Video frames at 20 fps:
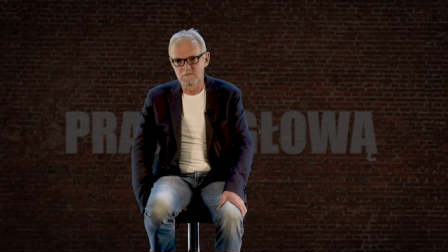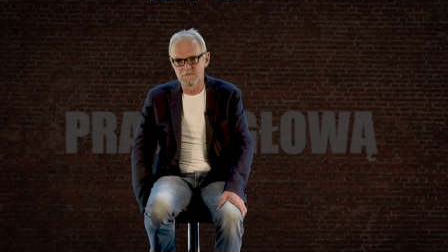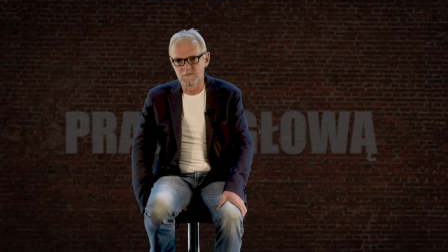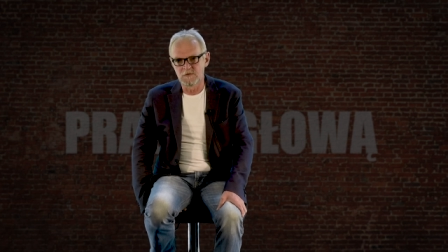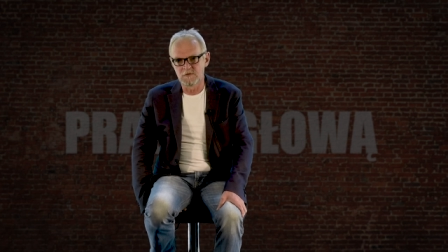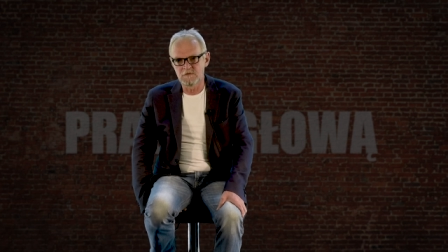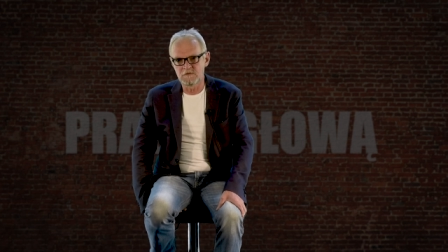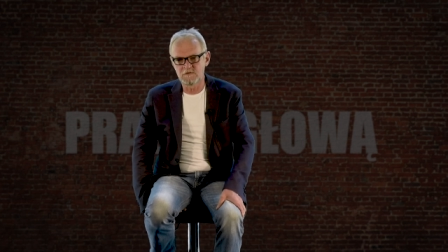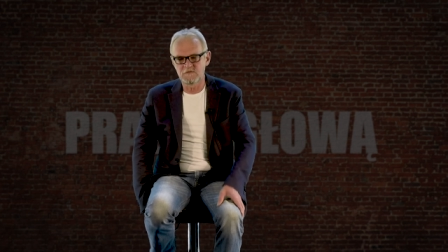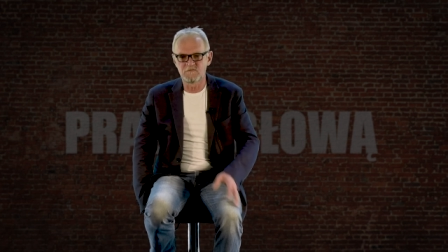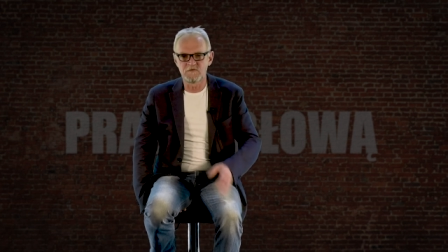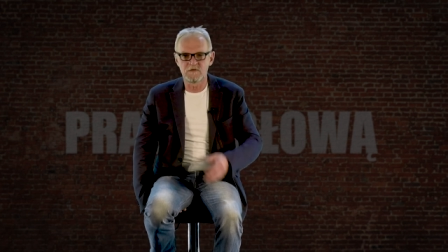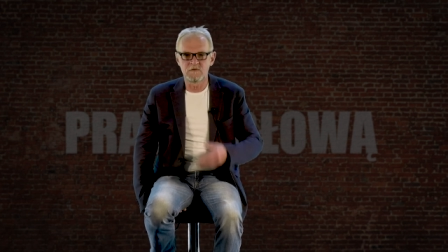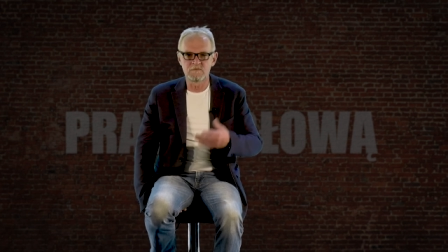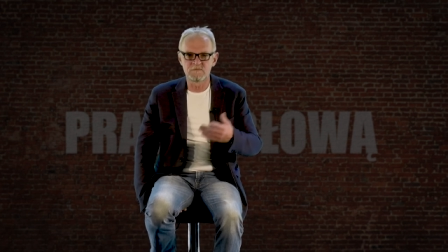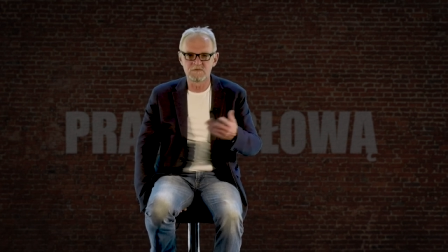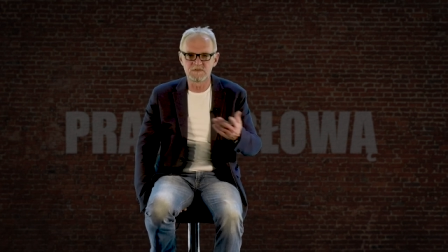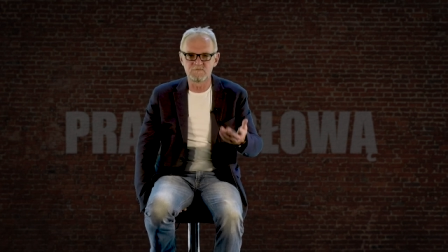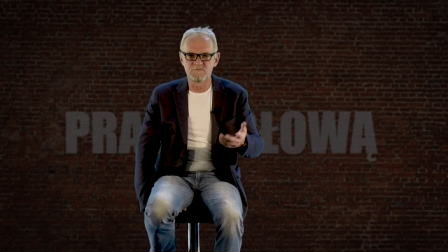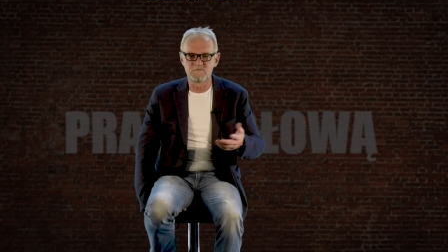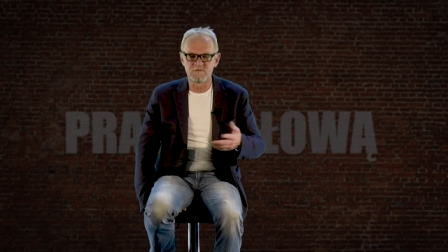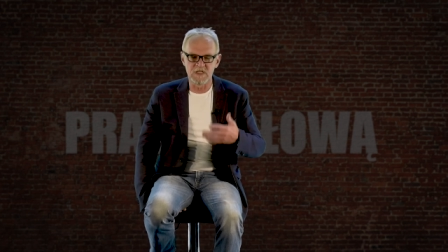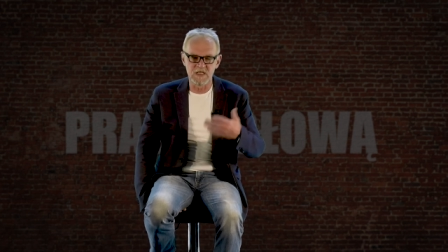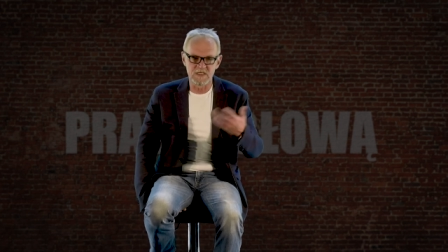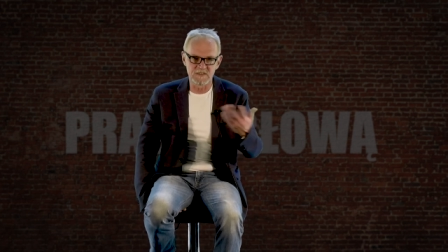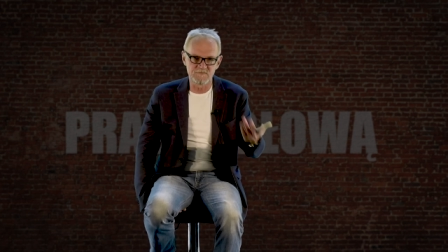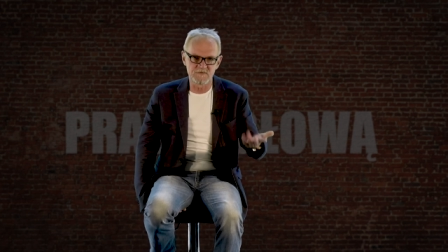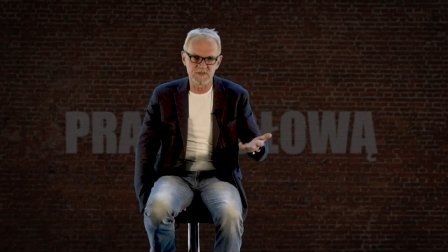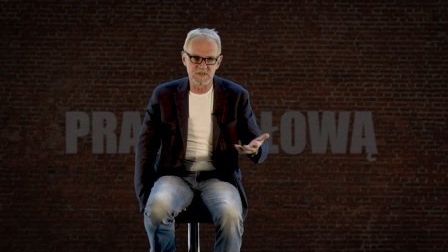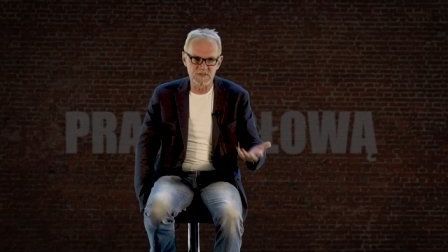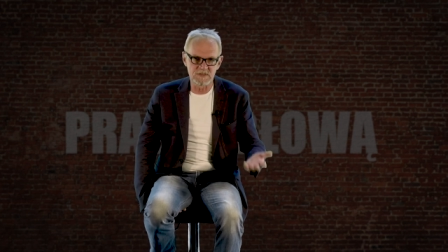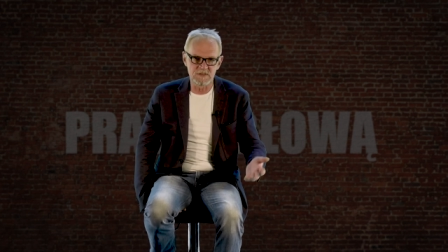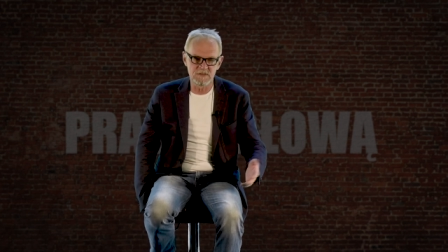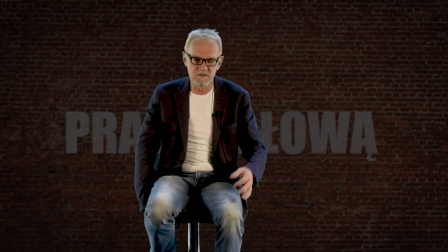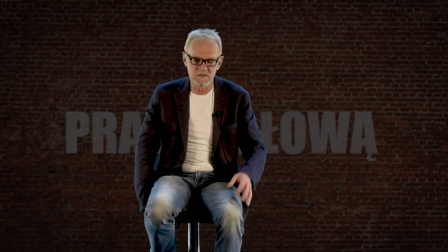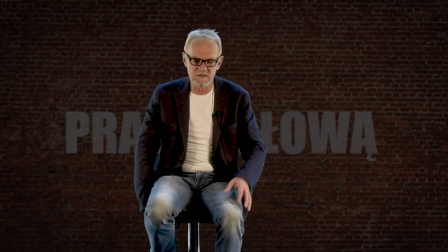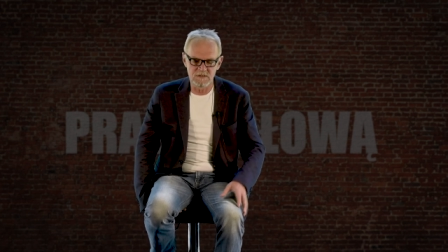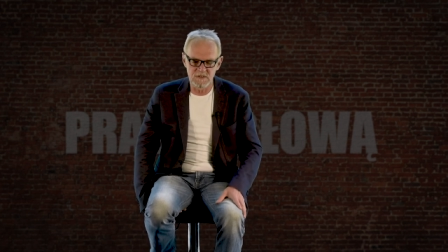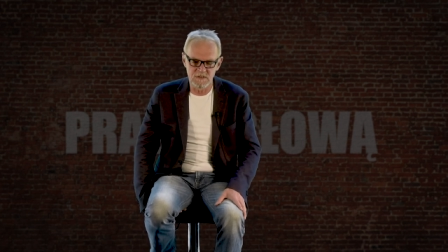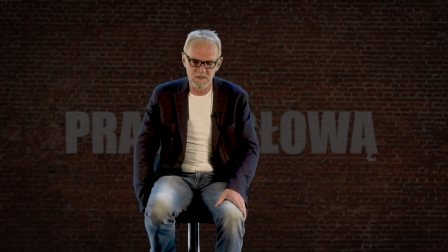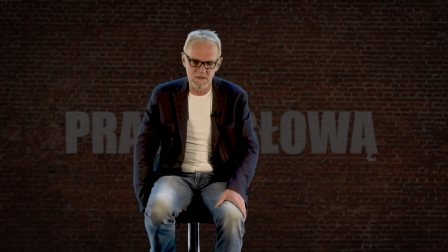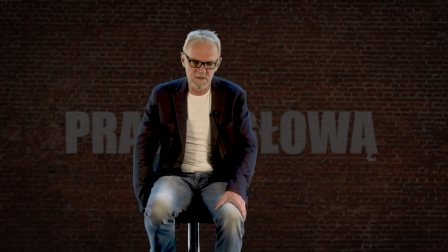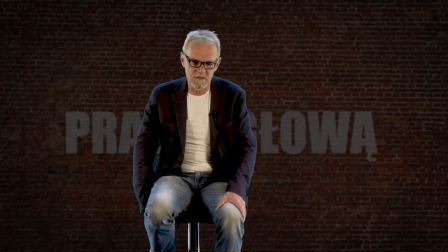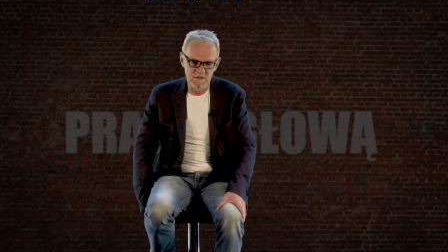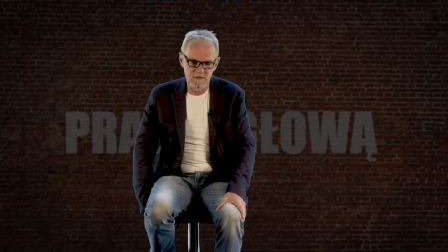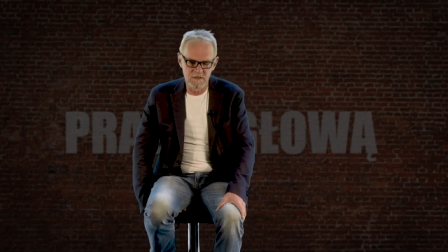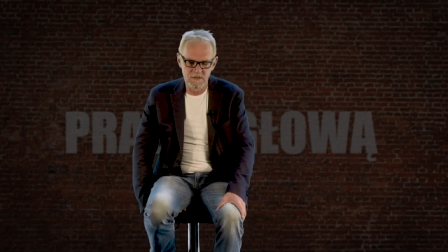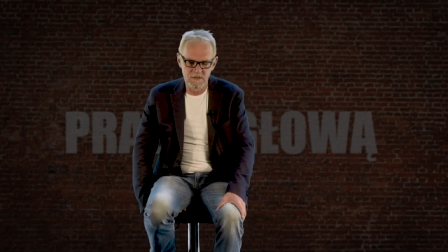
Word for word: No i tkwią w nas wszystkich te,